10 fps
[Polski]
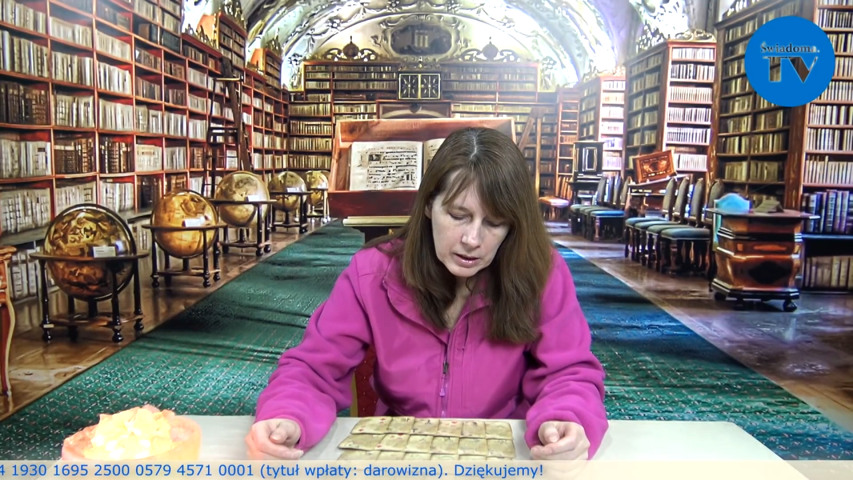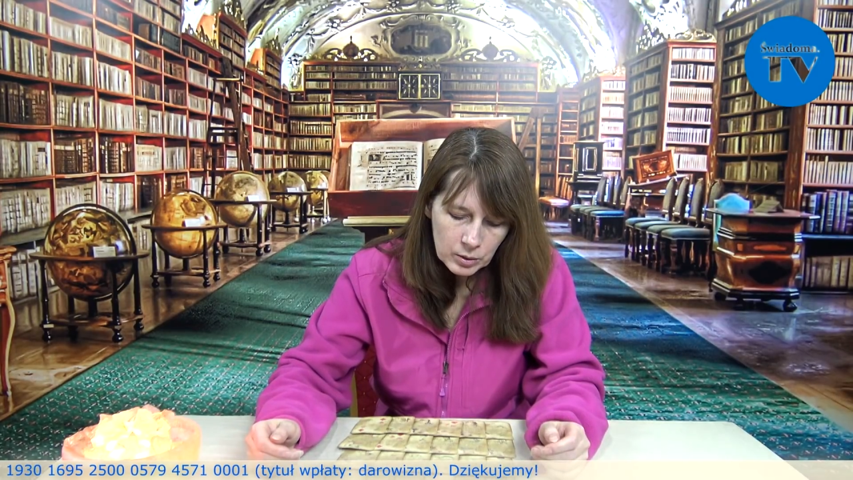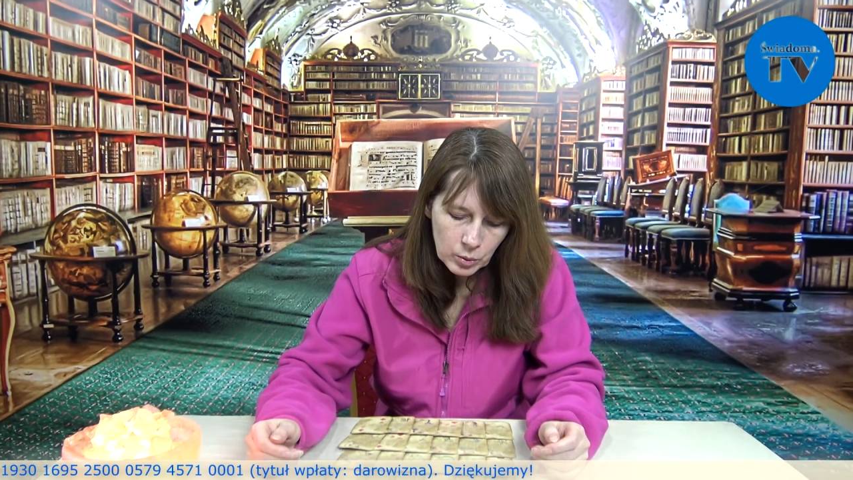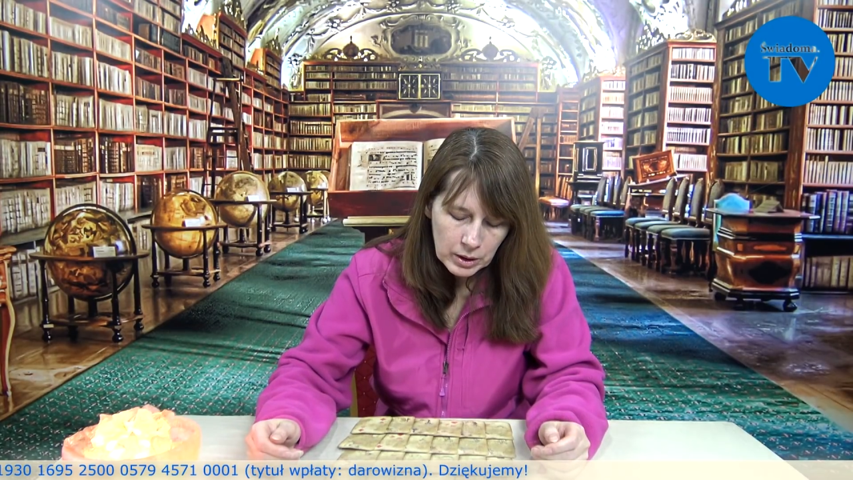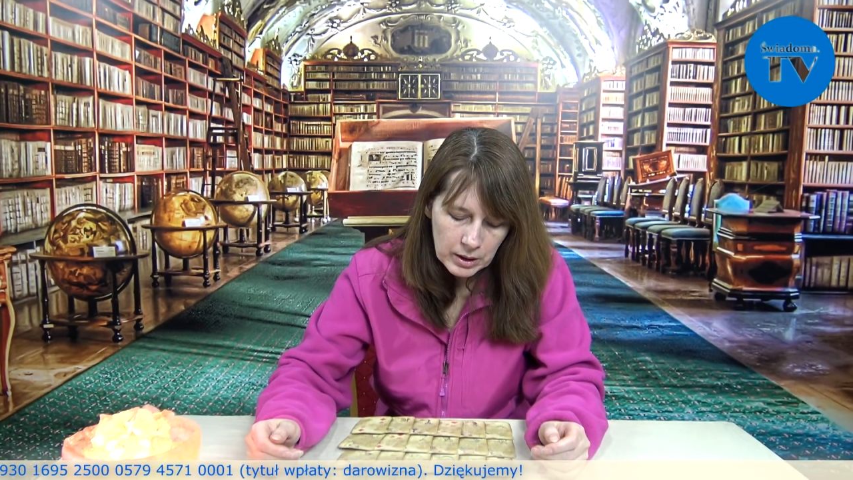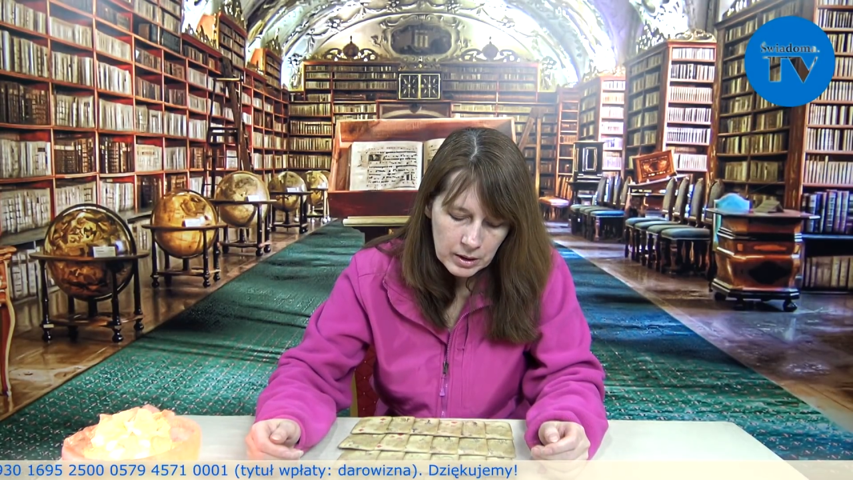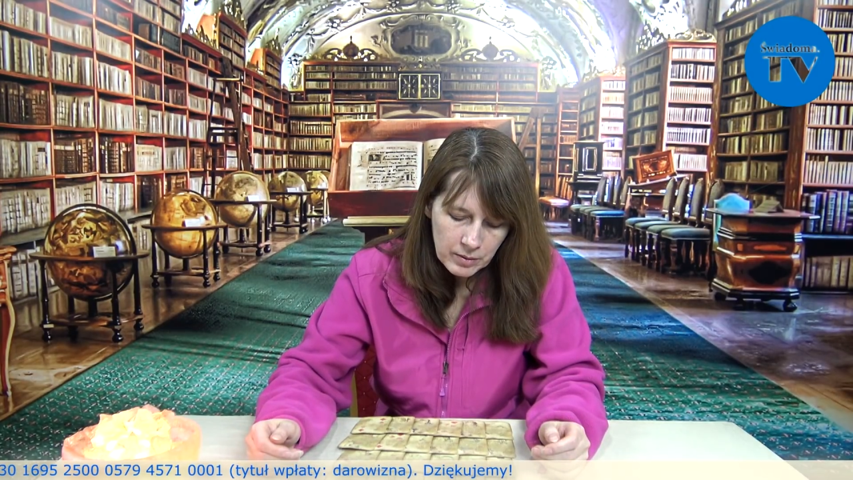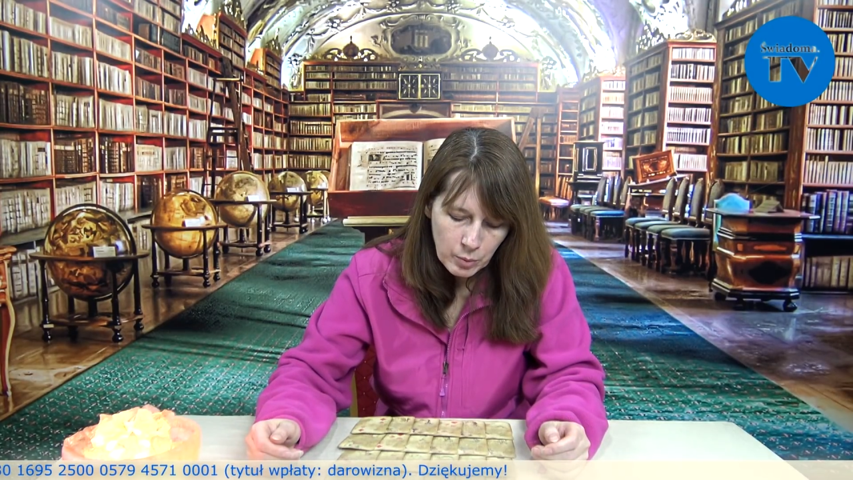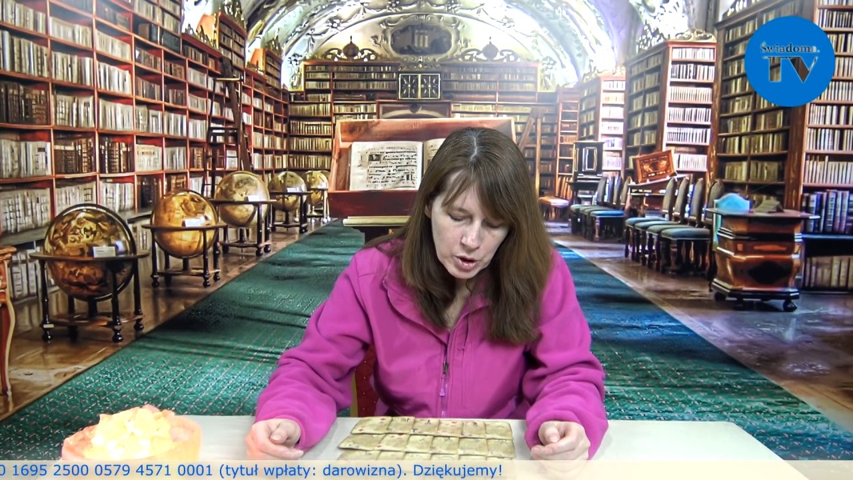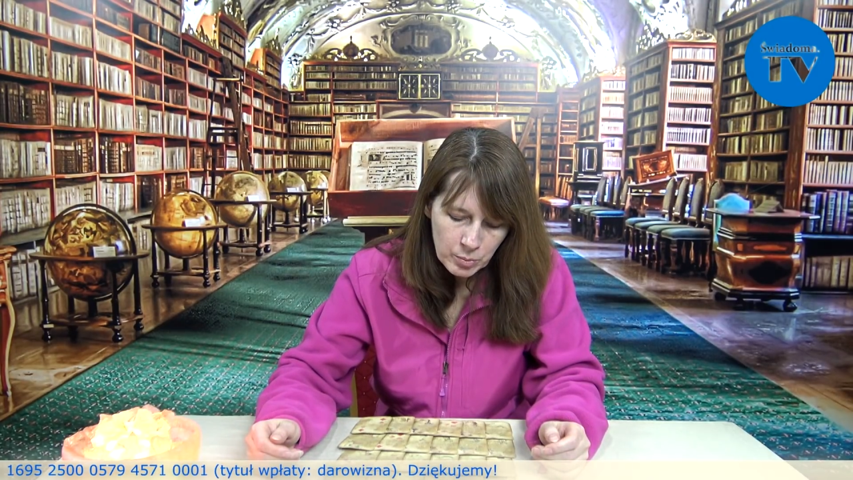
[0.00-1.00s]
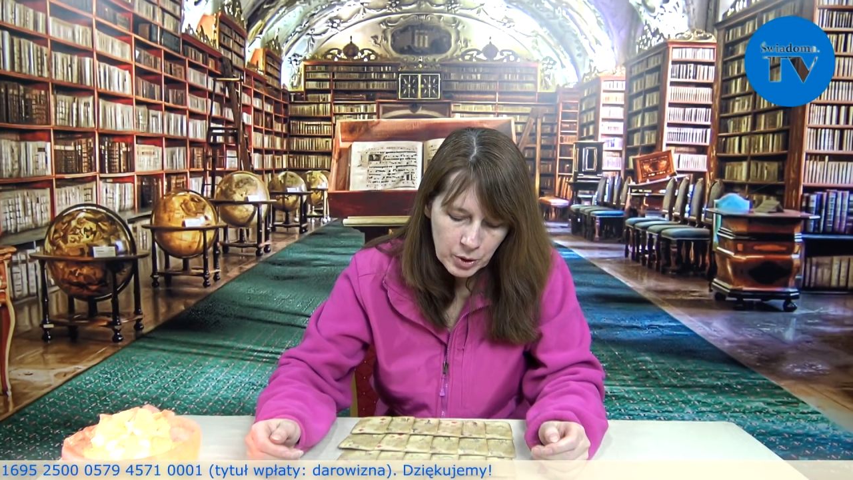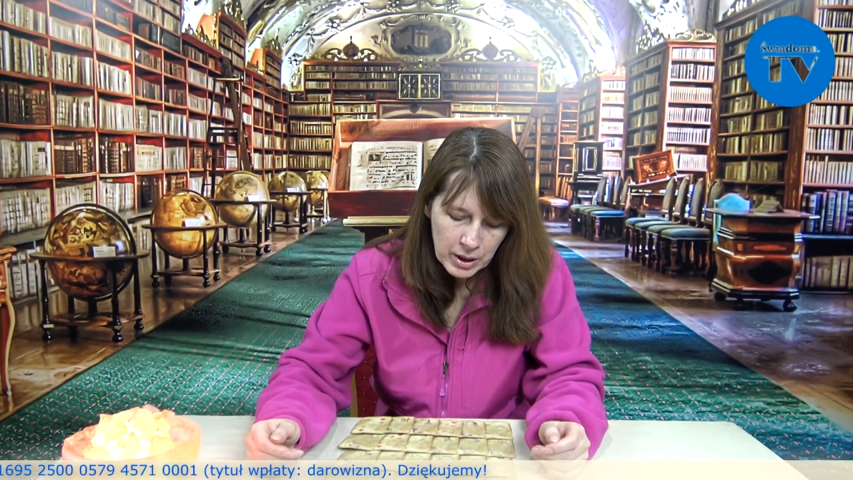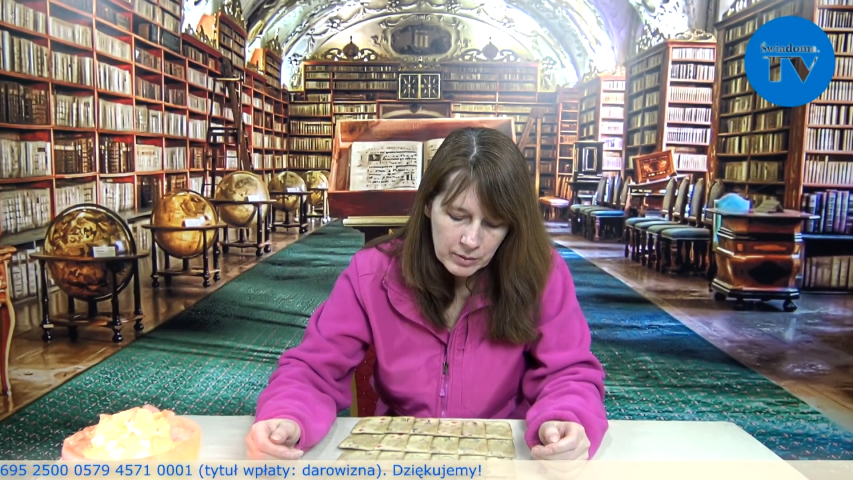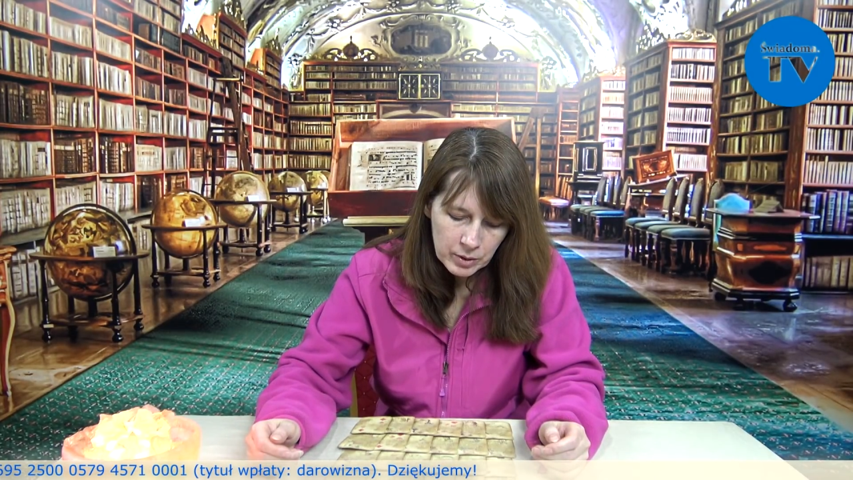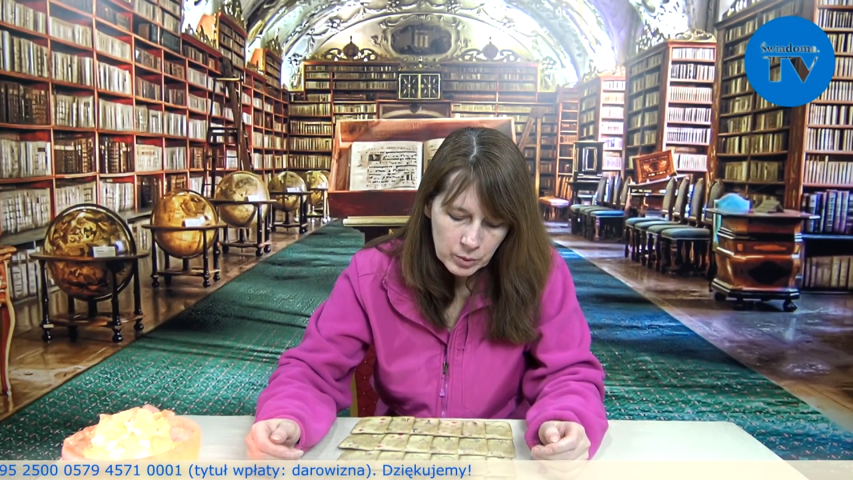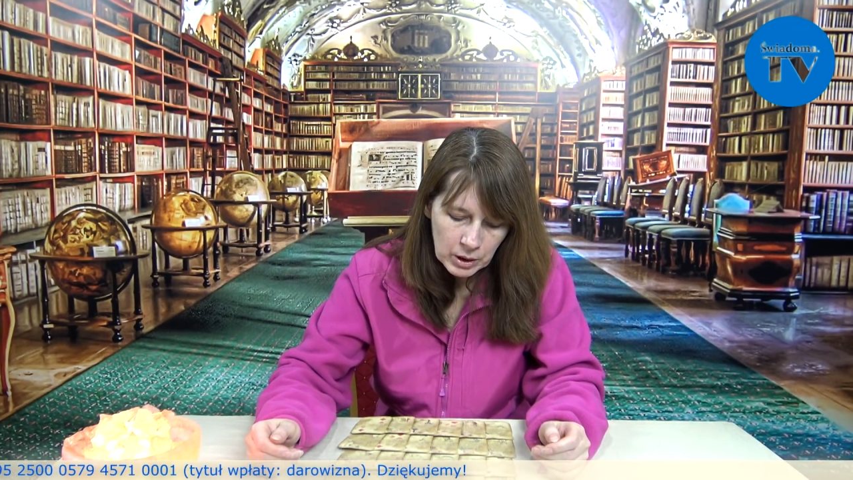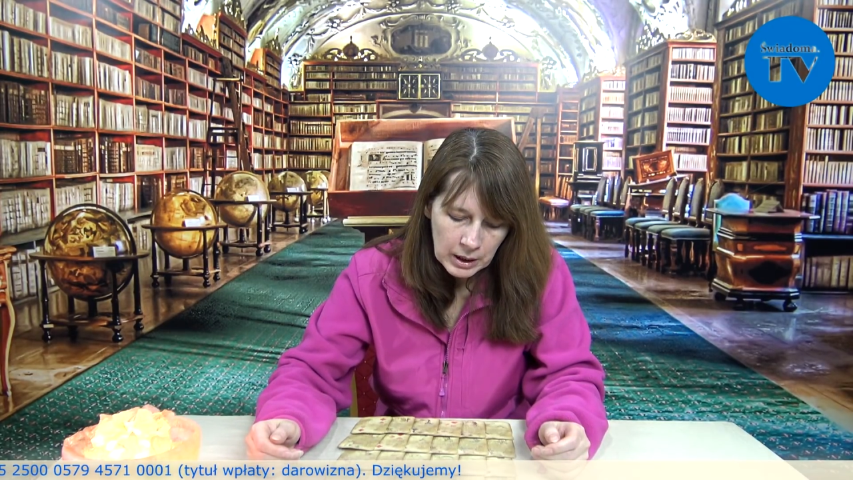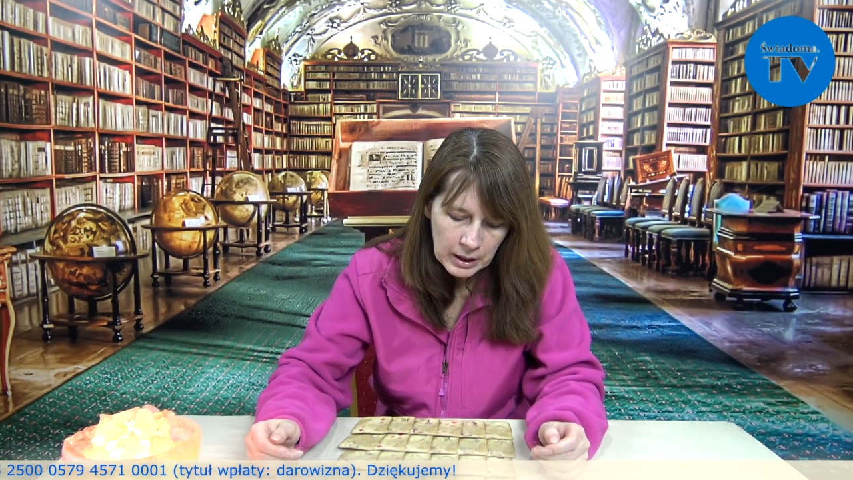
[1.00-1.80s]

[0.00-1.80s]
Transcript: które Wam się pojawią.